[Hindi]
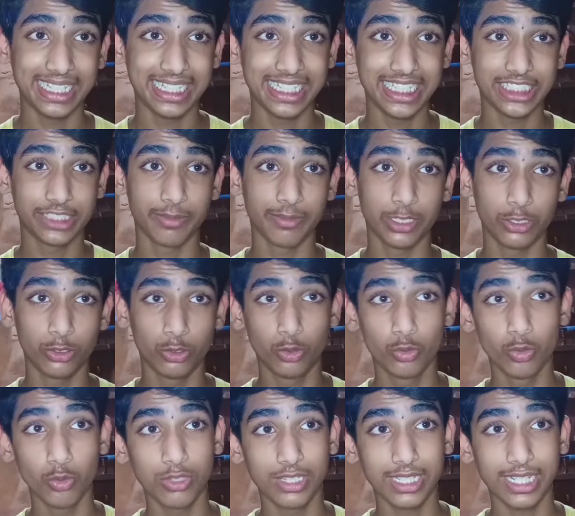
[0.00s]
लिस्ट में
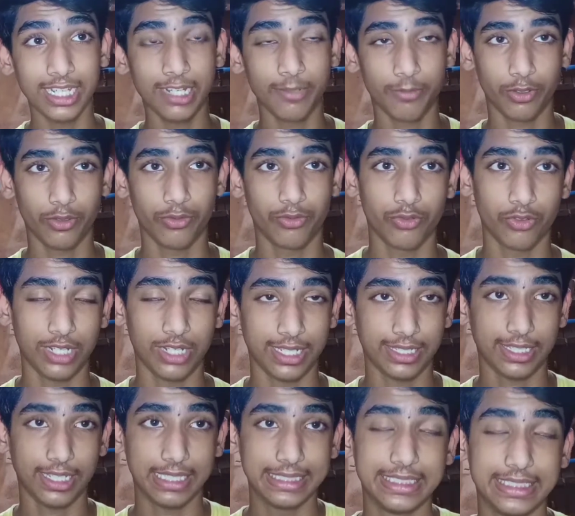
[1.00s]
दूसरे नंबर फ़ोन
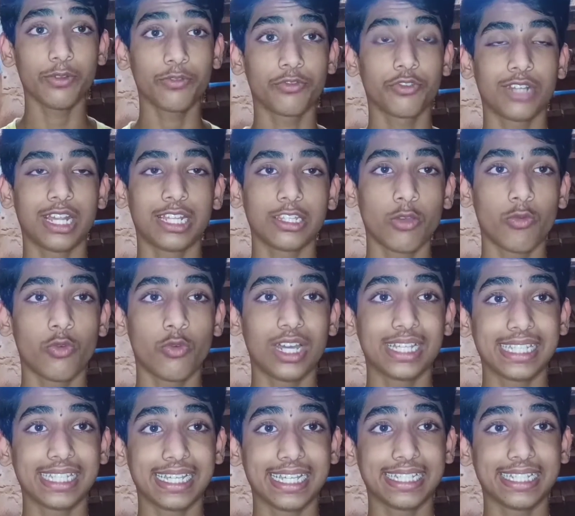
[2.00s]
आता है हाँ। फ़ोन आता है वो
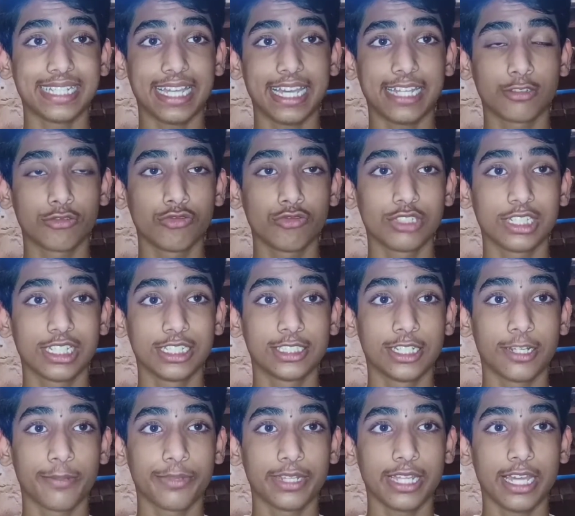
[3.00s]
आता है एसूस की
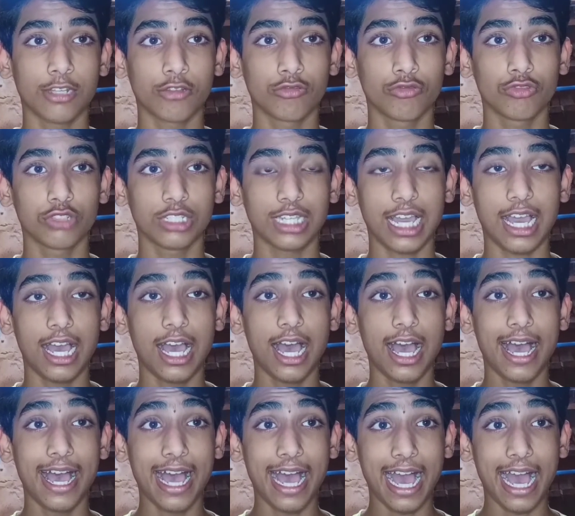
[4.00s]
तरफ से एसूस का
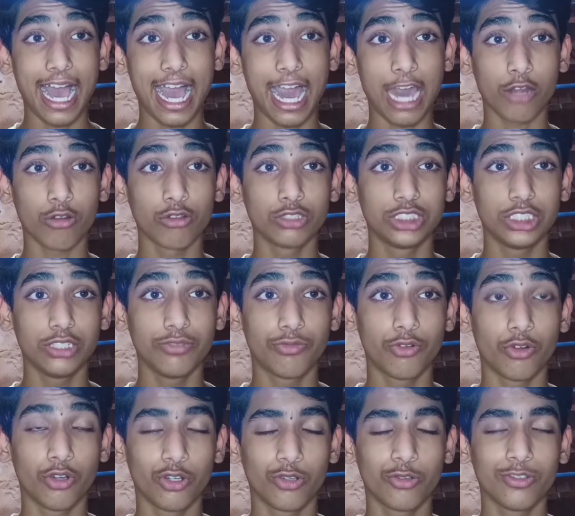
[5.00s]
आर ओ जी
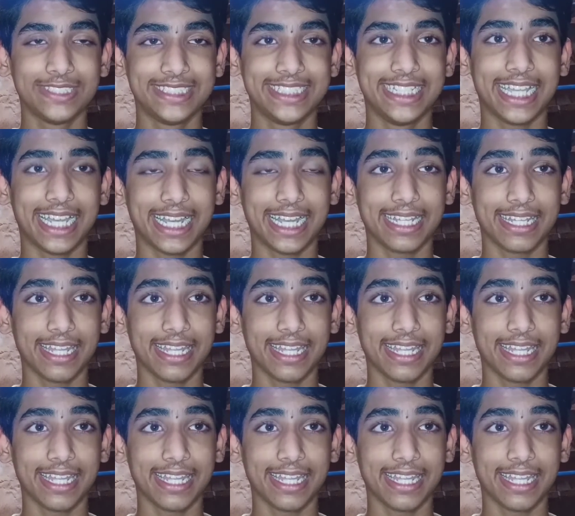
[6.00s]
फ़ोन टू जी हाँ